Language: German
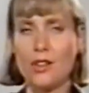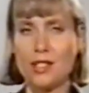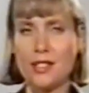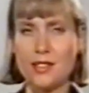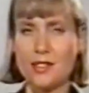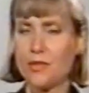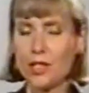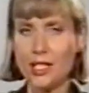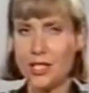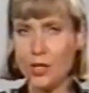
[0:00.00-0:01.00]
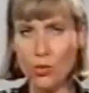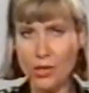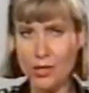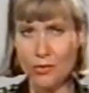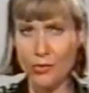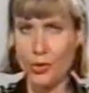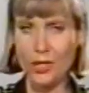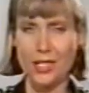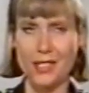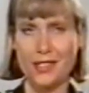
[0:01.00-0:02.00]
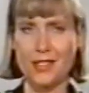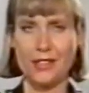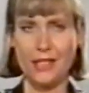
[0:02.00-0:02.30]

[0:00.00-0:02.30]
und ist wirklich die ungewöhnlichste